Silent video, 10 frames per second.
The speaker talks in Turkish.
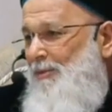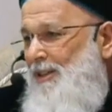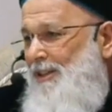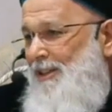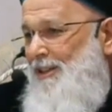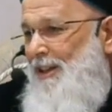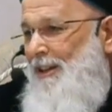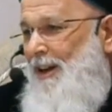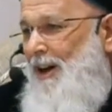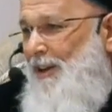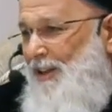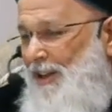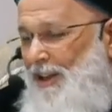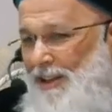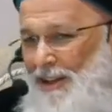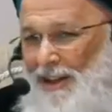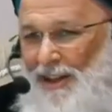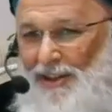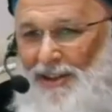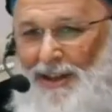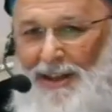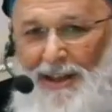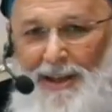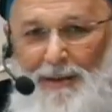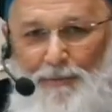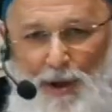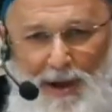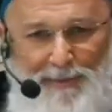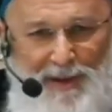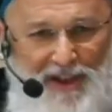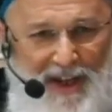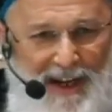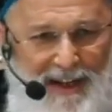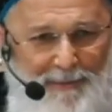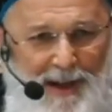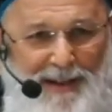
mest etsen ağrıyan yeri geçer. Böyle bir işaret mi